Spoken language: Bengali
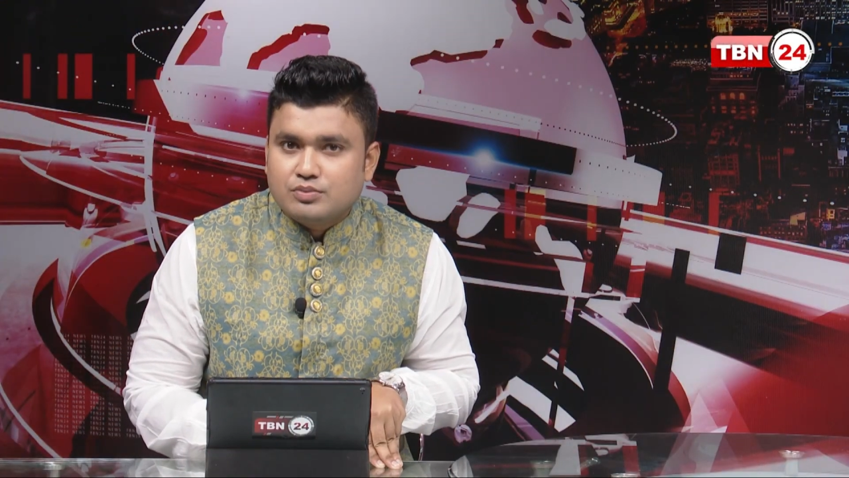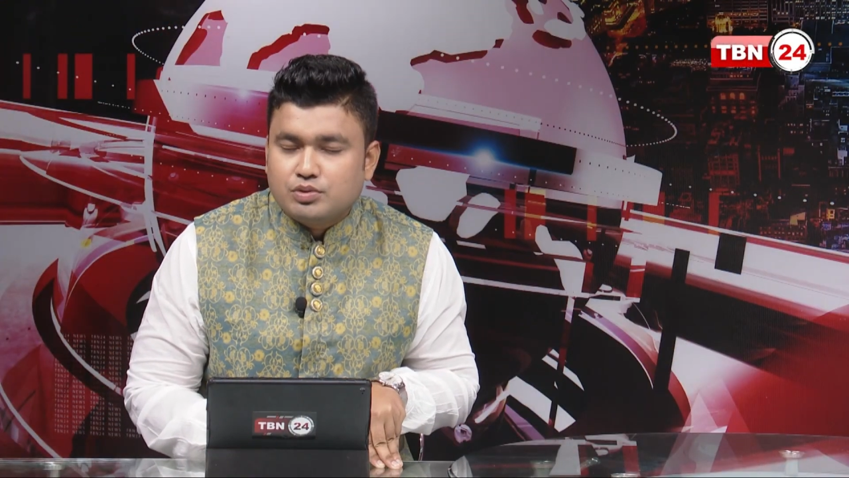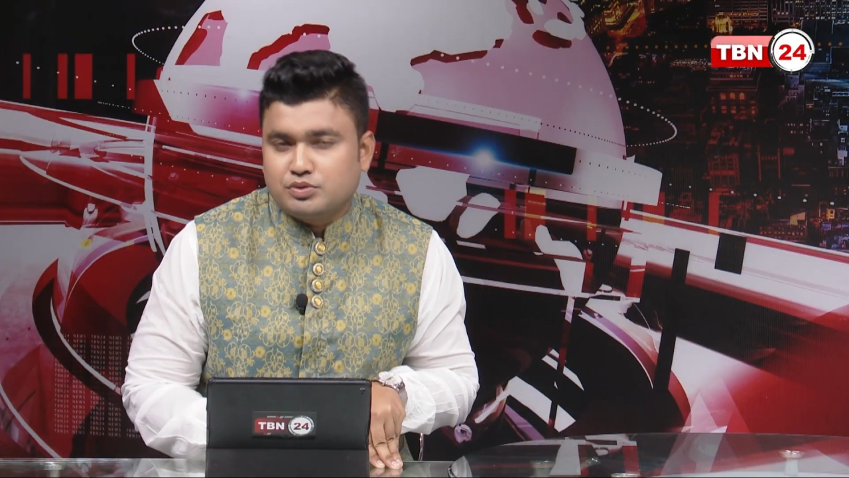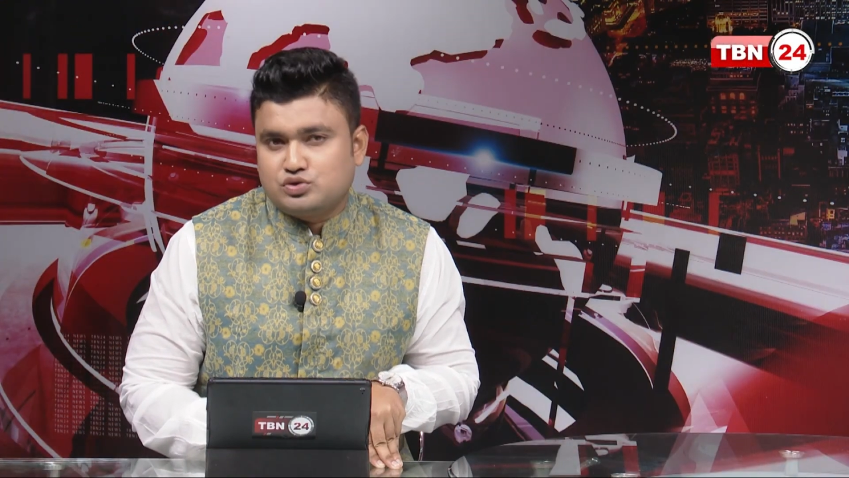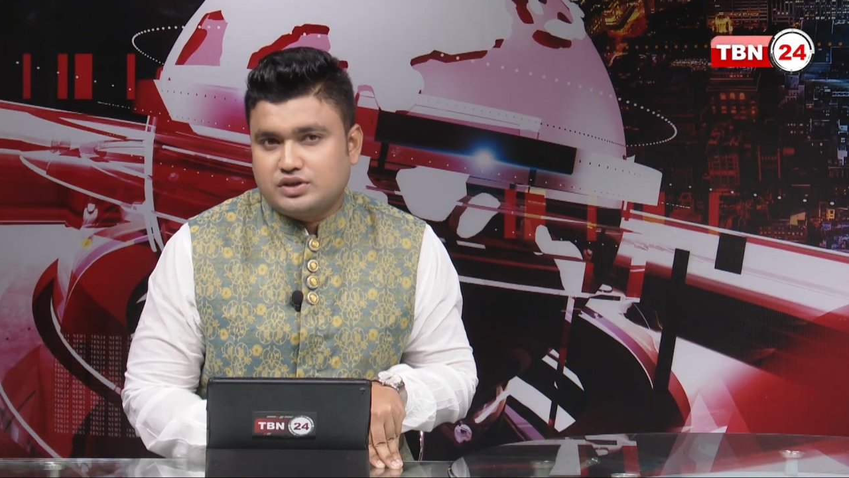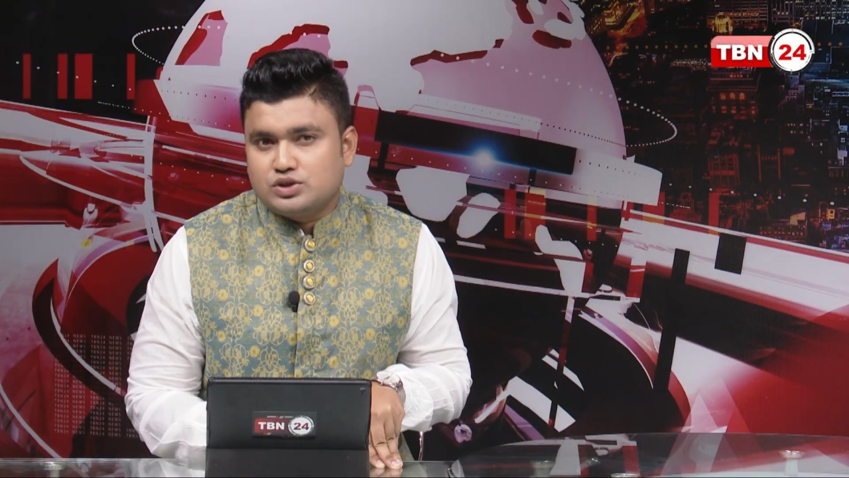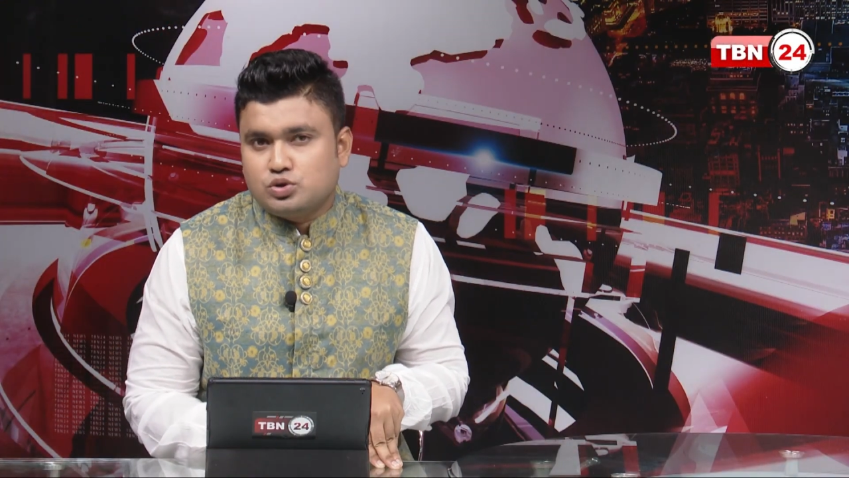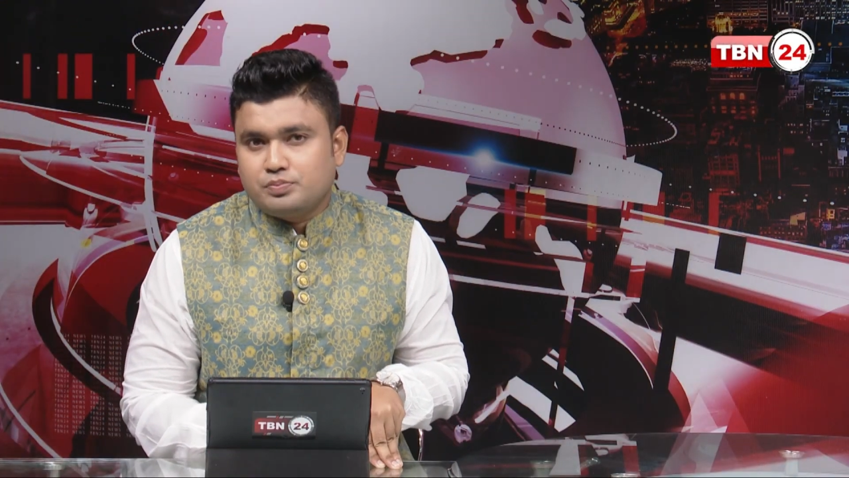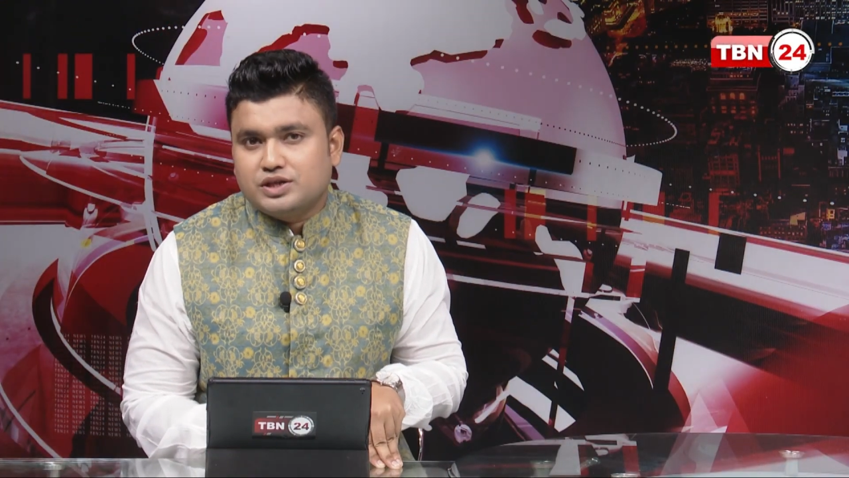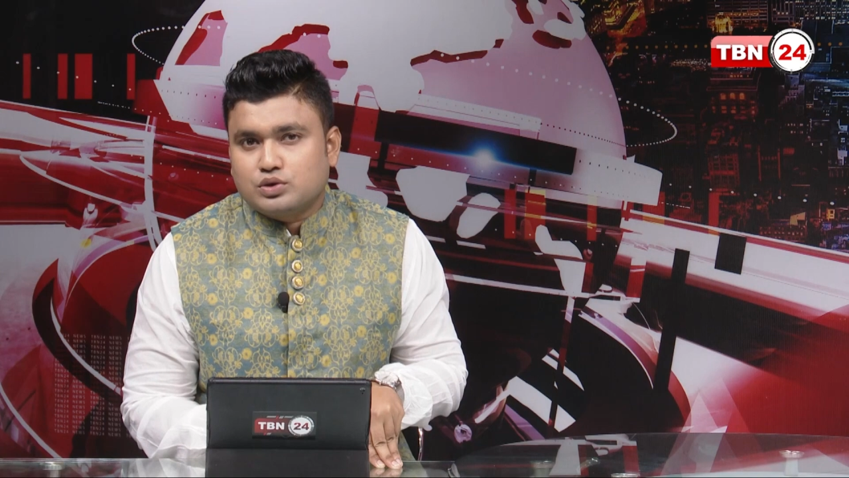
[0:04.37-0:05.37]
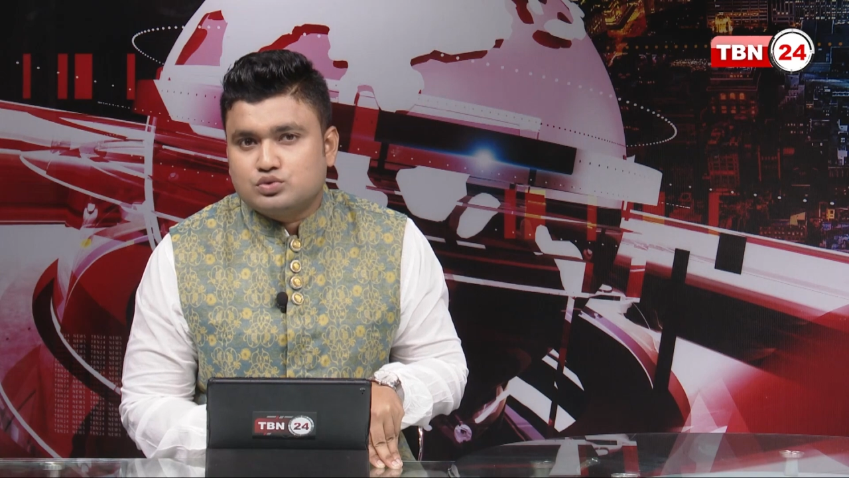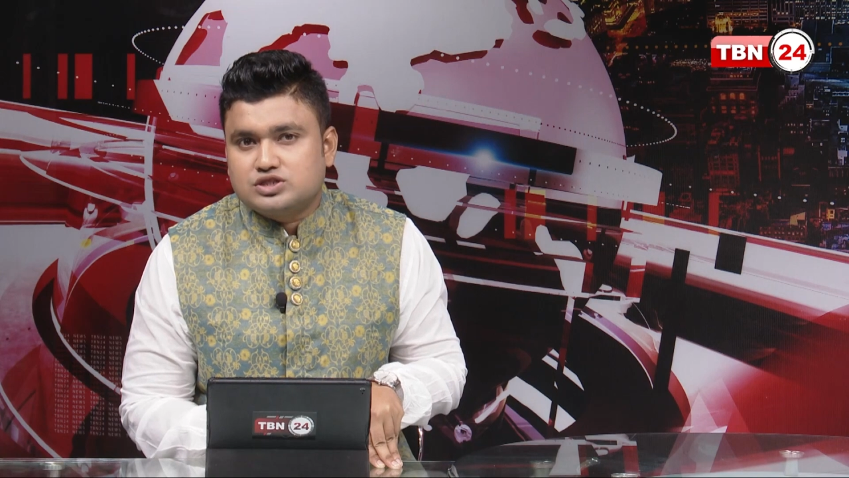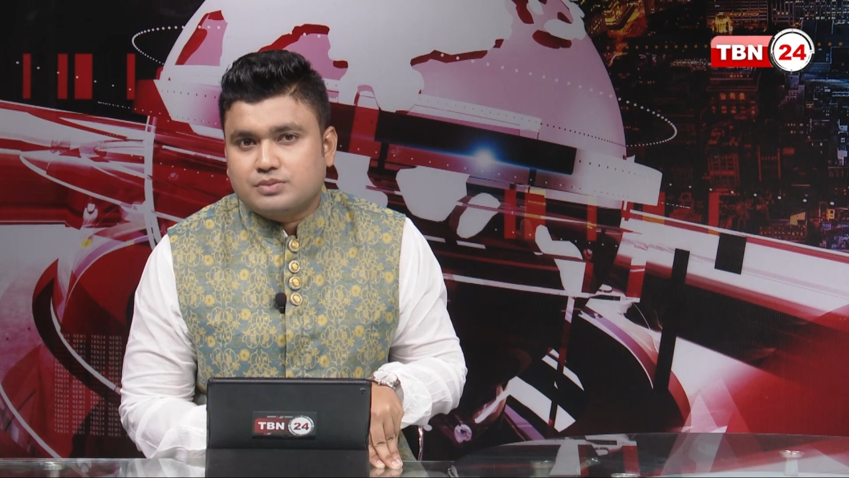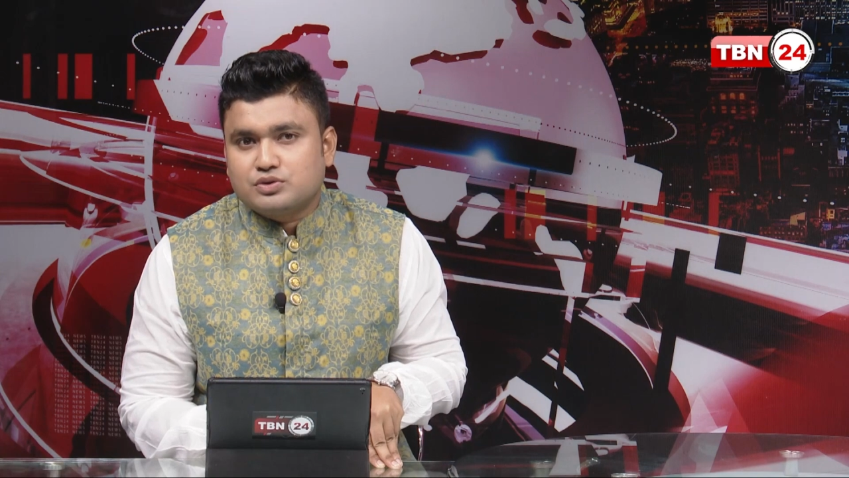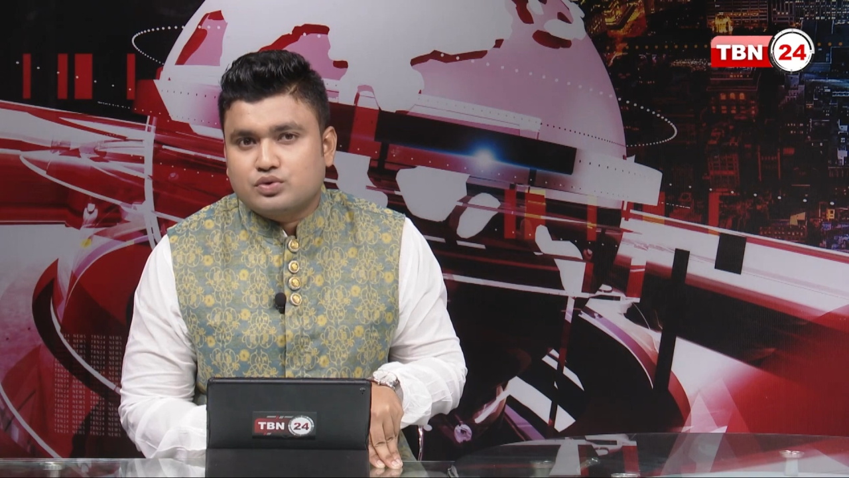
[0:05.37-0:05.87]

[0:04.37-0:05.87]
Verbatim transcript: পবিত্র ঈদ উল ফিতর উদযাপন